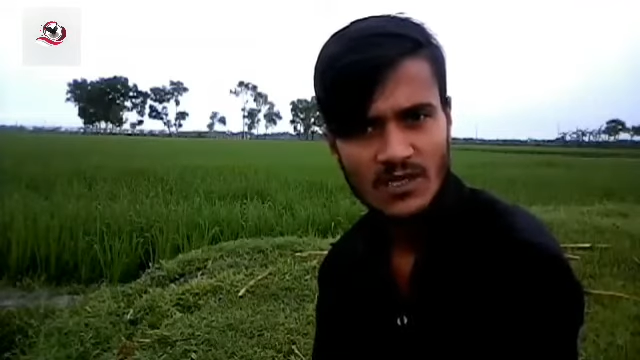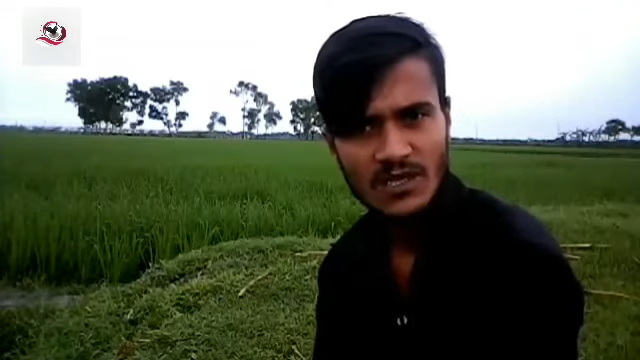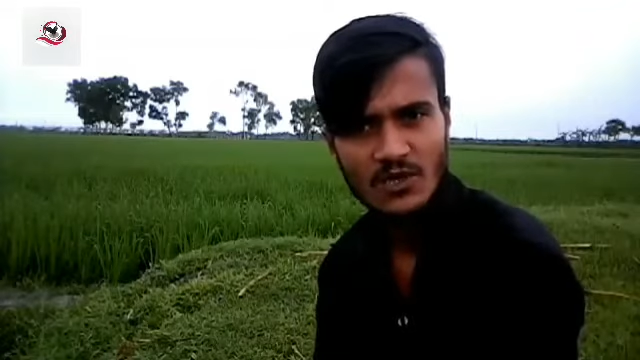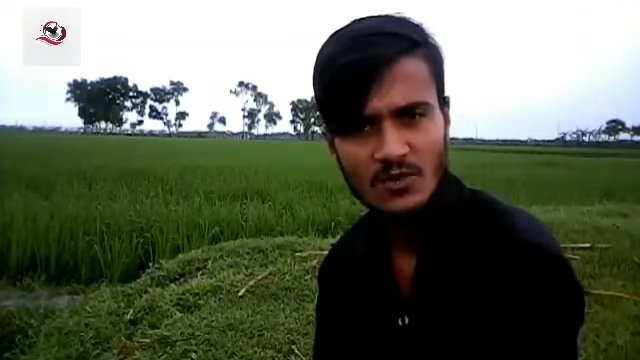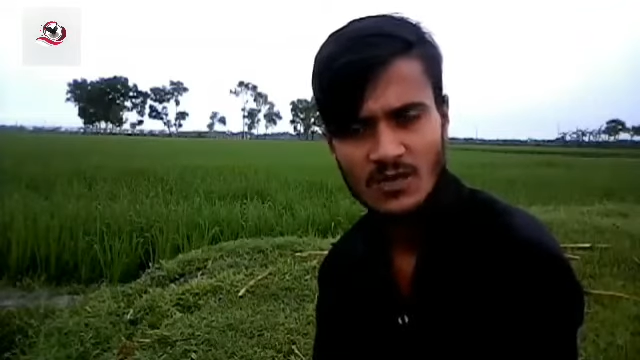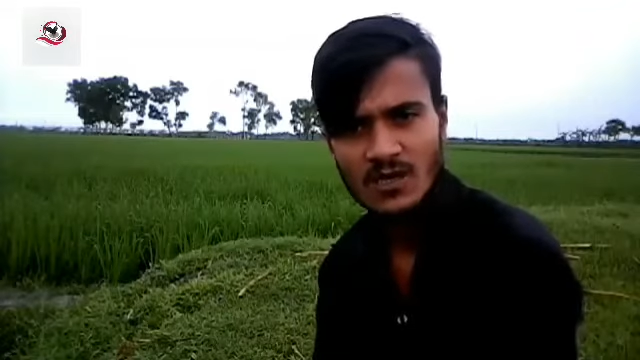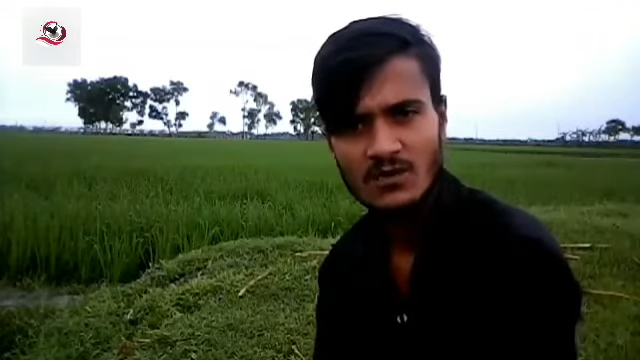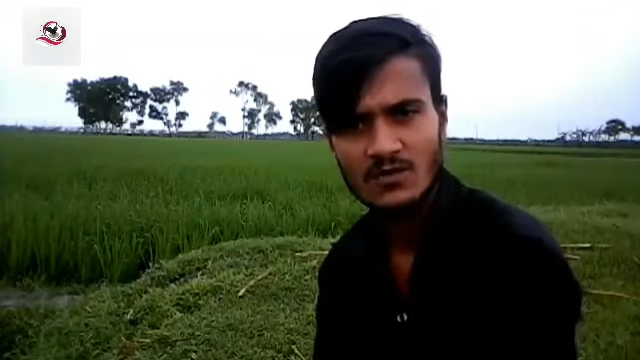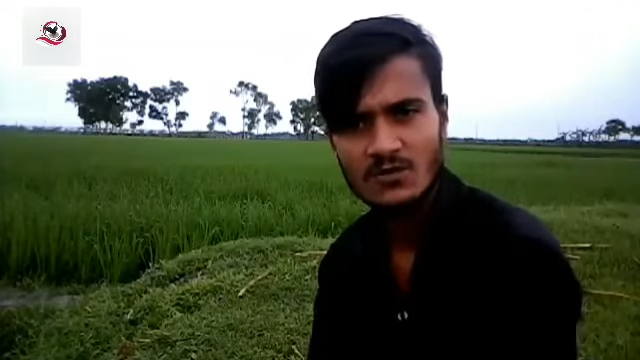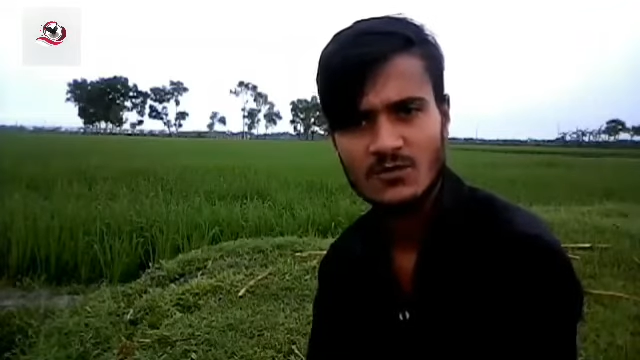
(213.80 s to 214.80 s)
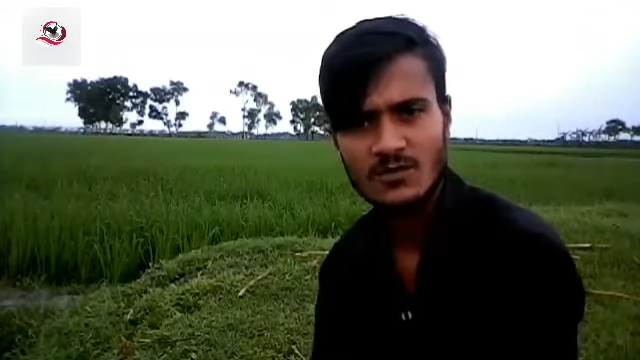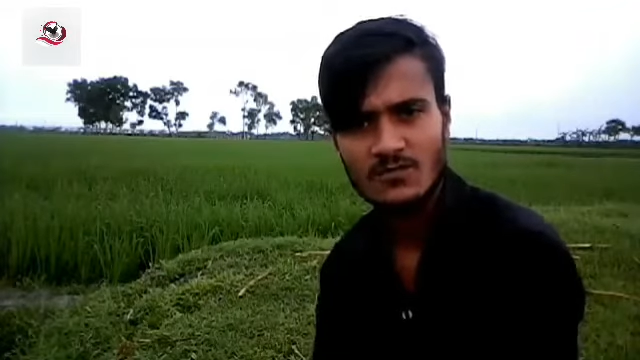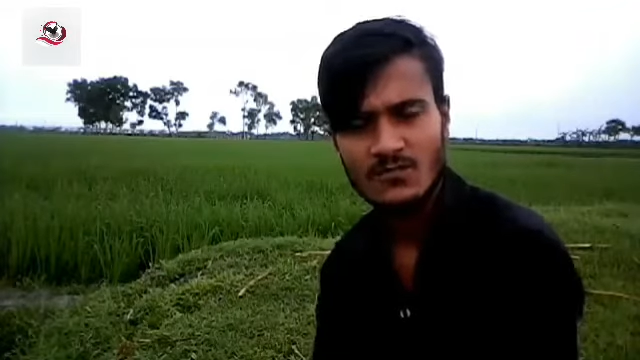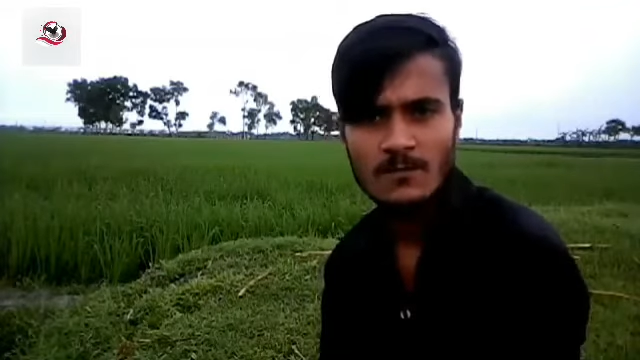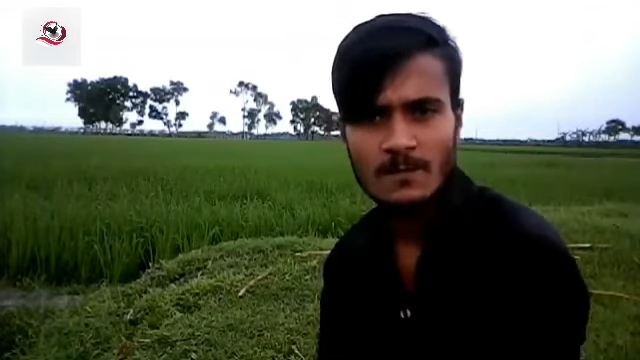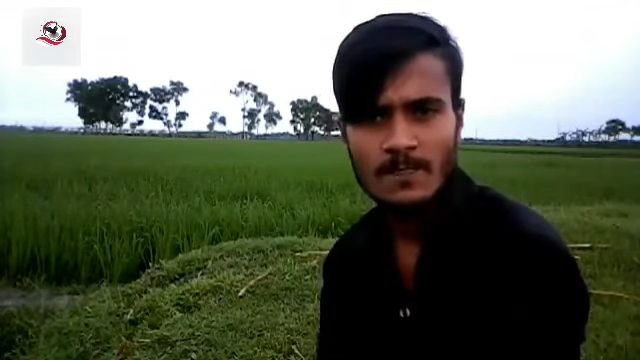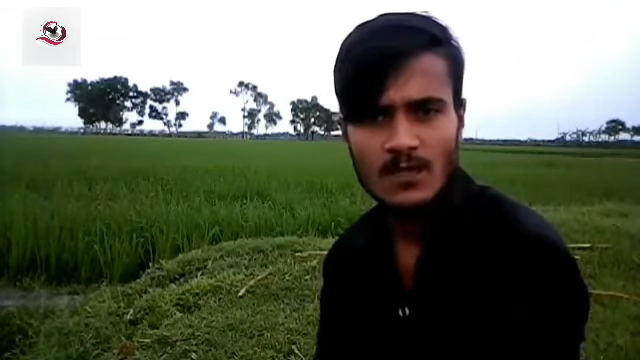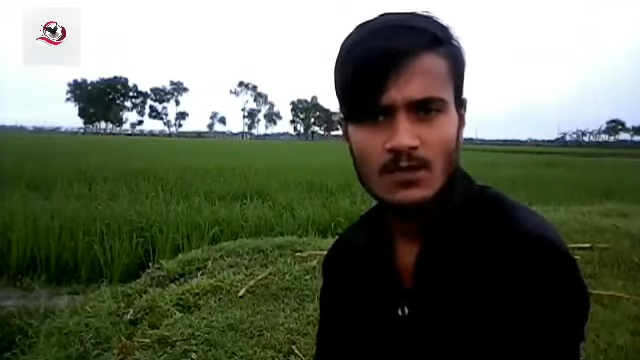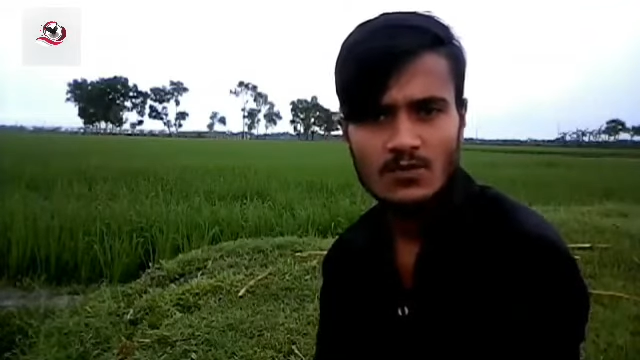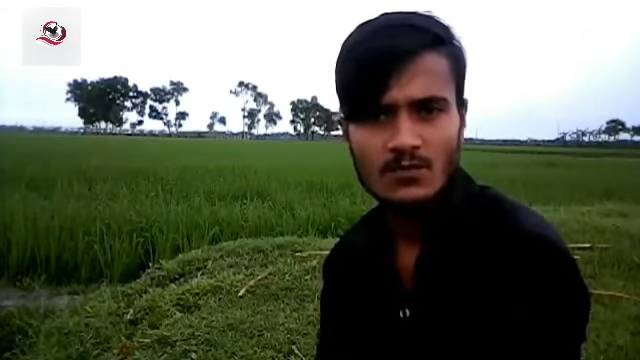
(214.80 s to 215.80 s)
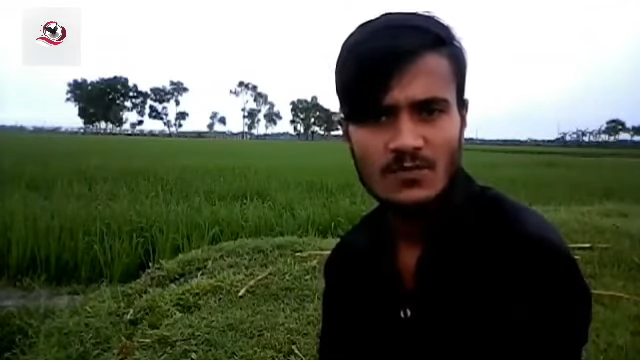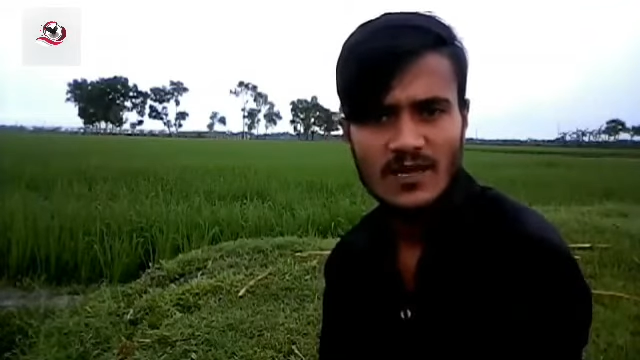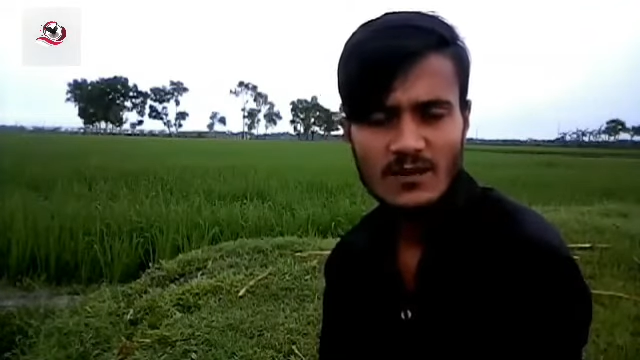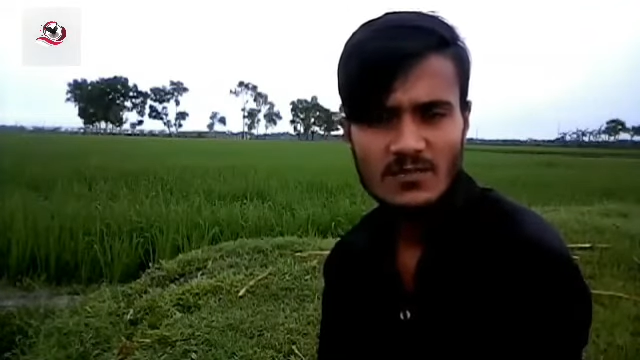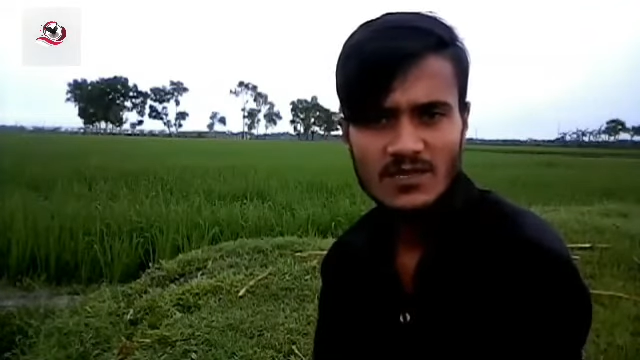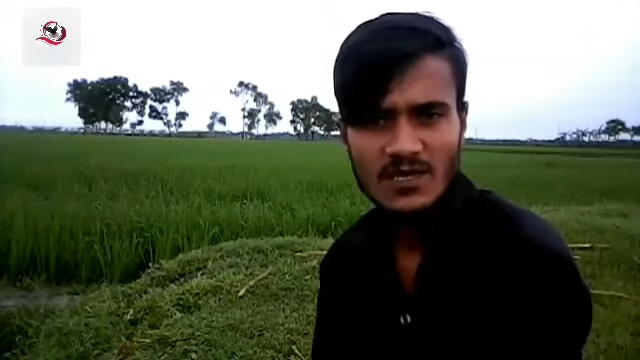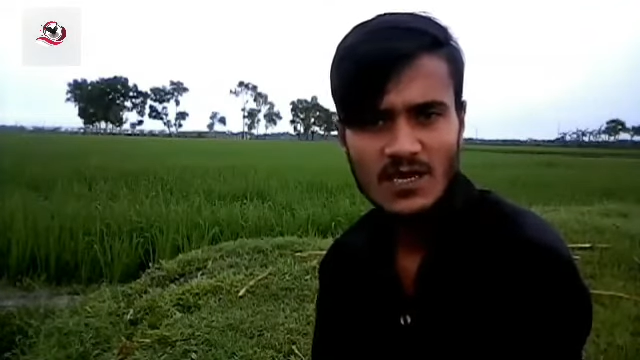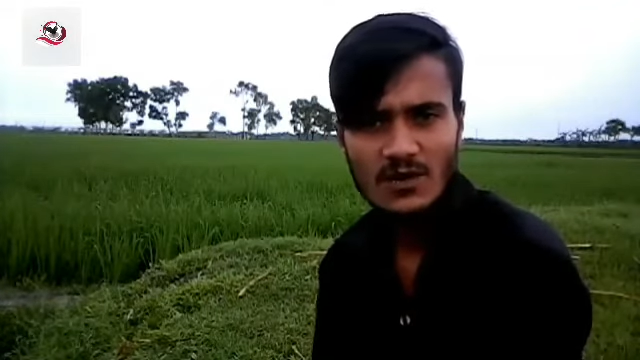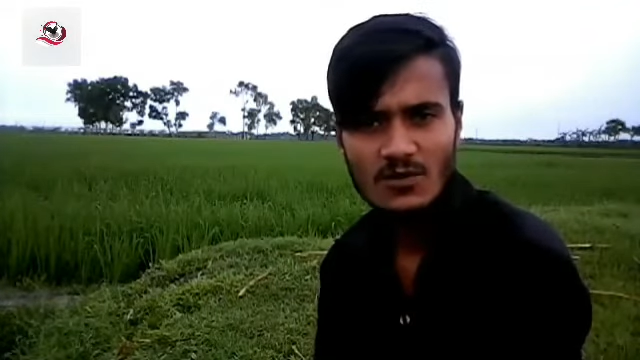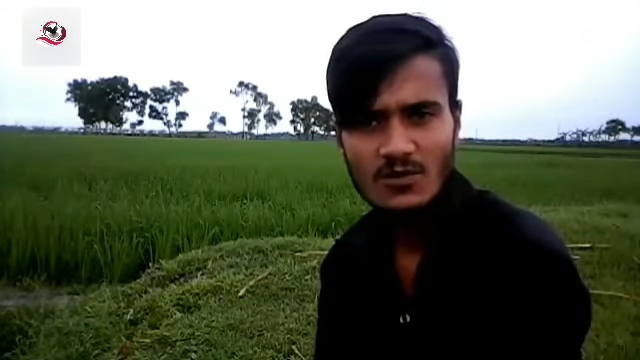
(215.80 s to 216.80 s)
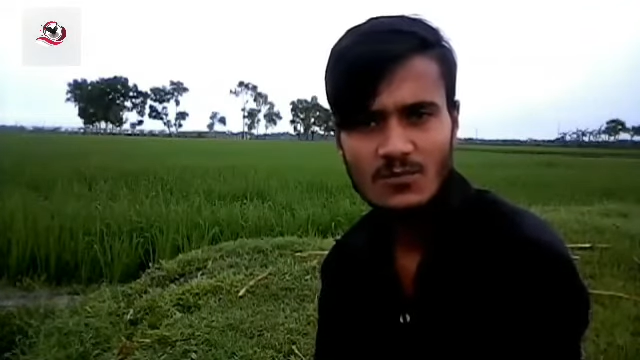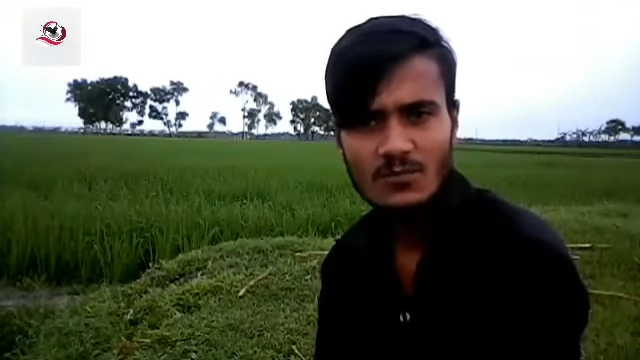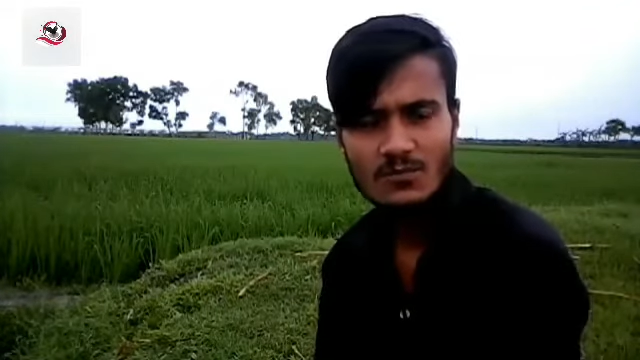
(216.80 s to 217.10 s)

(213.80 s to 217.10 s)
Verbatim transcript: কি নিয়মে খাওয়াতে হবে তো পেয়ারা পাতা খাওয়ানোর